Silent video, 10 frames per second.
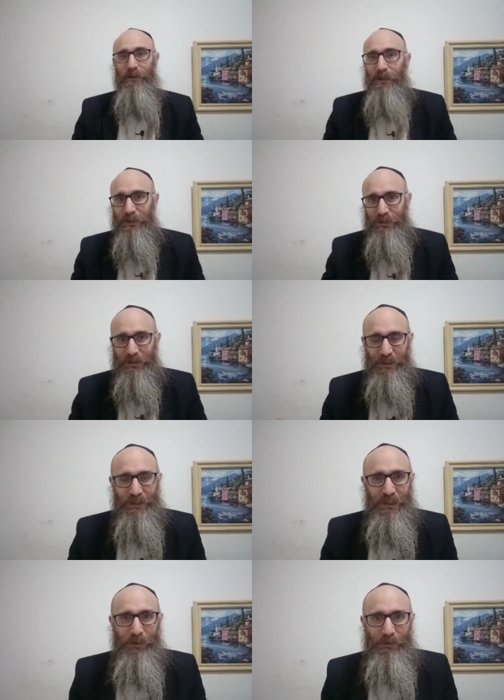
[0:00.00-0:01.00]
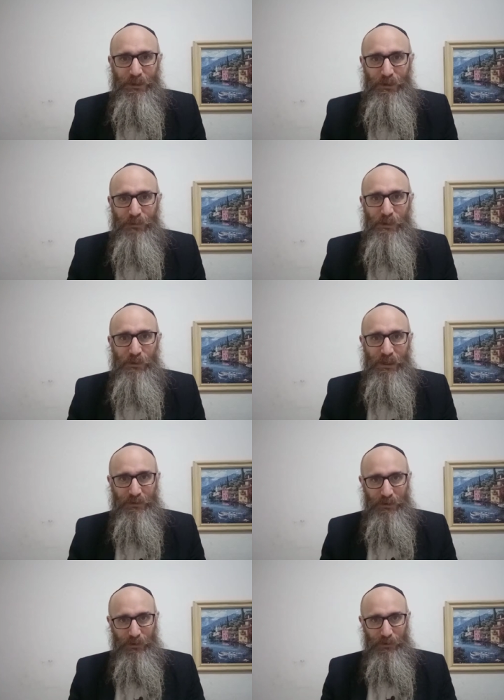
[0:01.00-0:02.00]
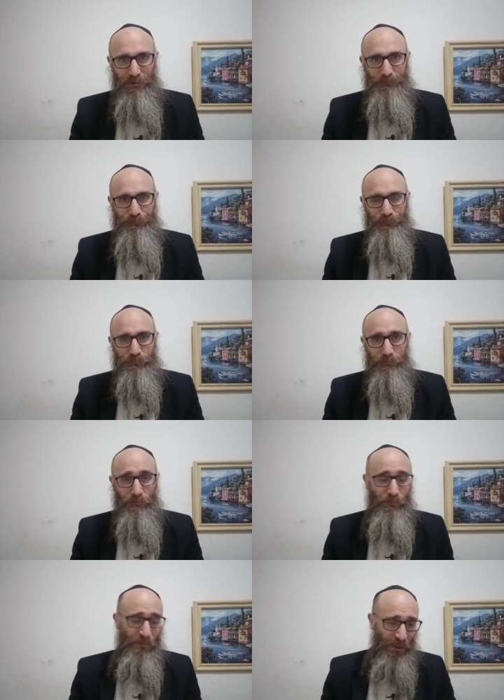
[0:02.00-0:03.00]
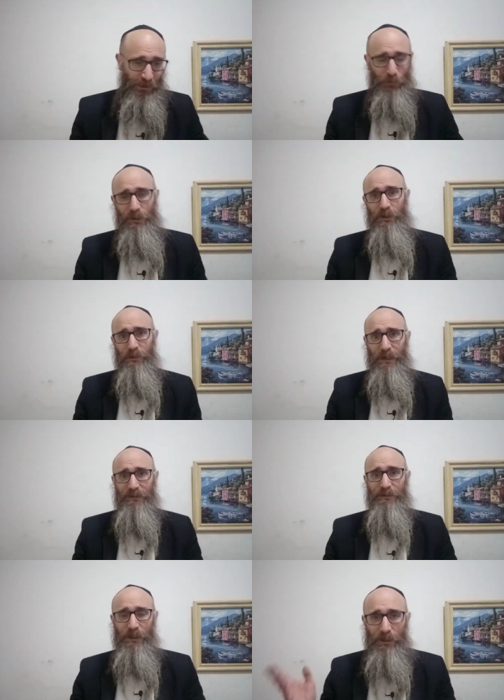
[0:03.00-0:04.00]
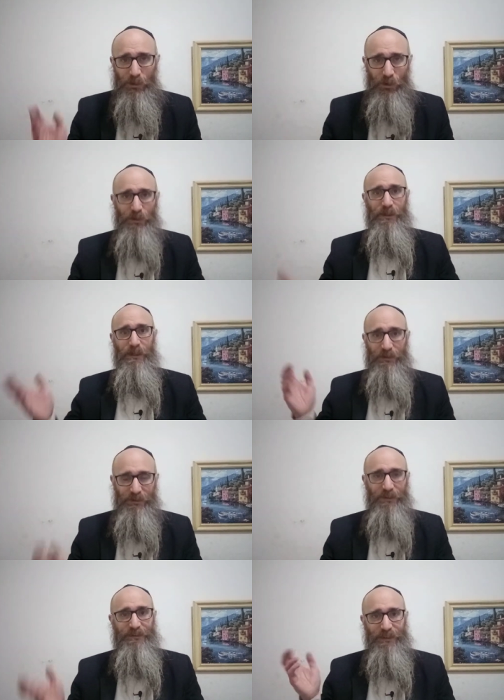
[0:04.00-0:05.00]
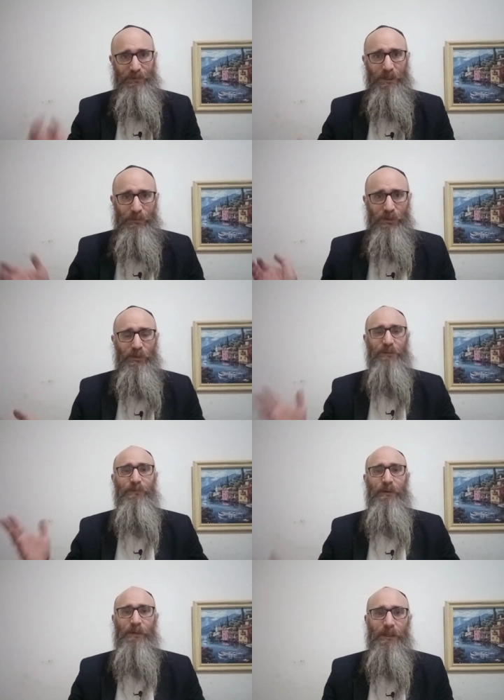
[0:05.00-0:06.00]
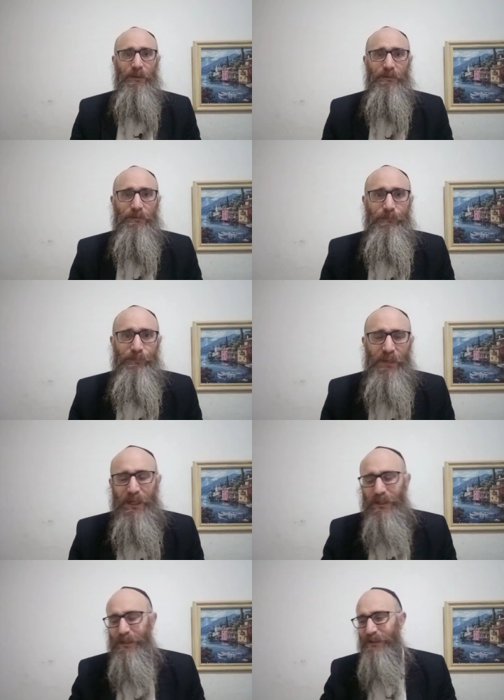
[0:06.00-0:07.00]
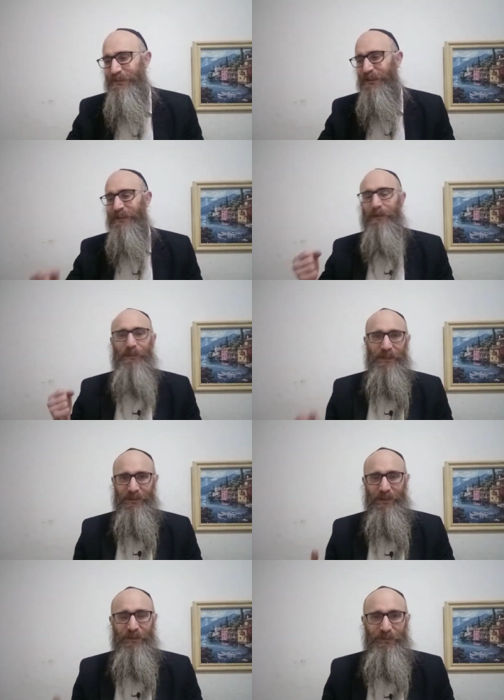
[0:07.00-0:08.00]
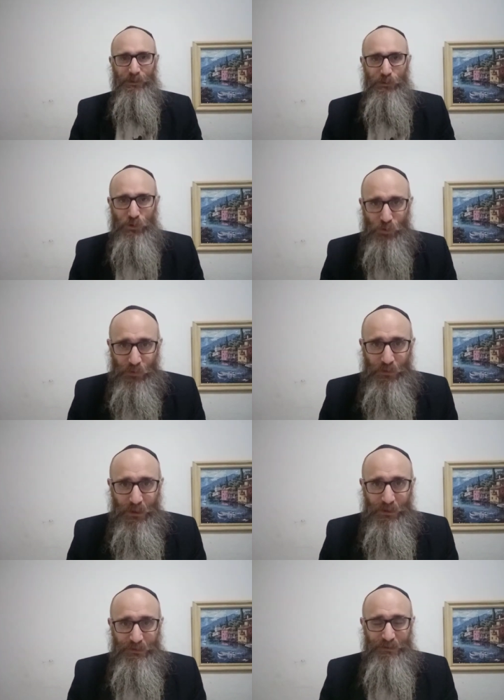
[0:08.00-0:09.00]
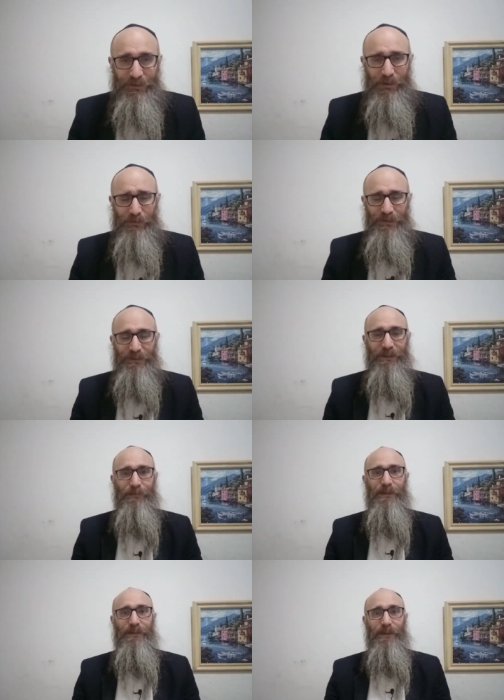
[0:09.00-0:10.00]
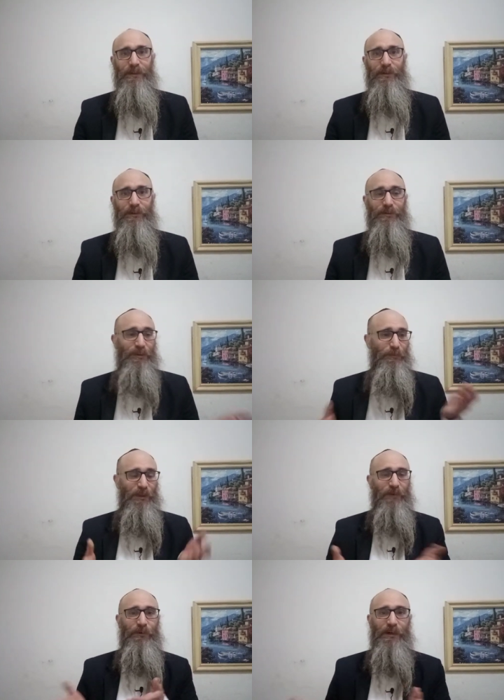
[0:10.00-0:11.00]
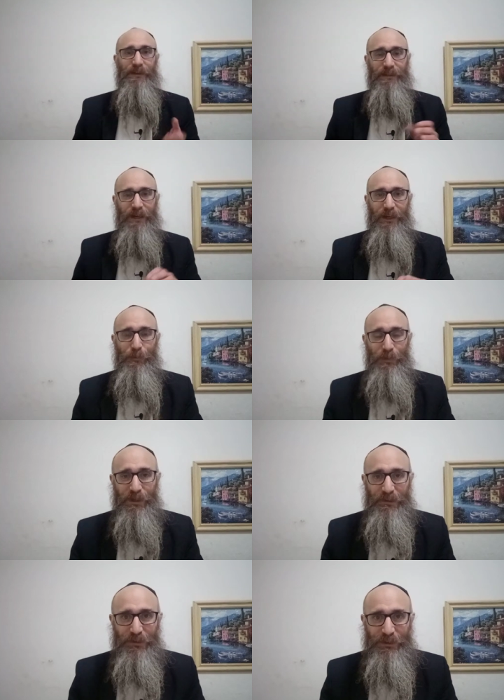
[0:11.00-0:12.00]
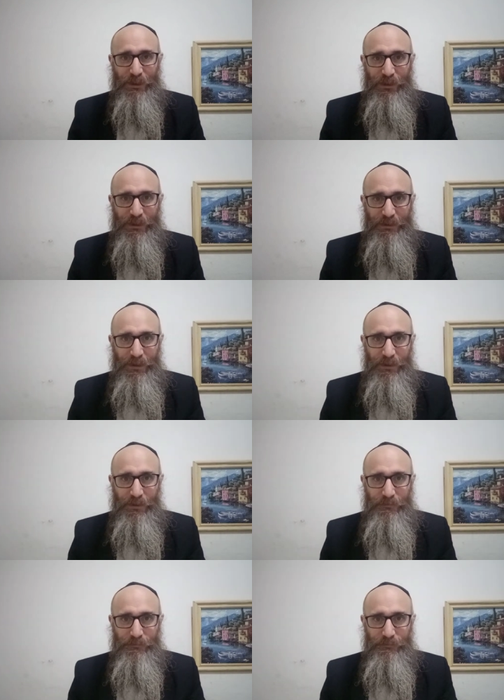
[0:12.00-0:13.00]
entonces tendrían que haber tenido el mismo castigo que tuvieron los demás, Coirach, Dazan, Abiram y todas sus familias. Y si en la práctica hicieron chuva, si, se arrepintieron, entonces ¿por qué fueron castigados? ¿Por qué se los tragó la tierra?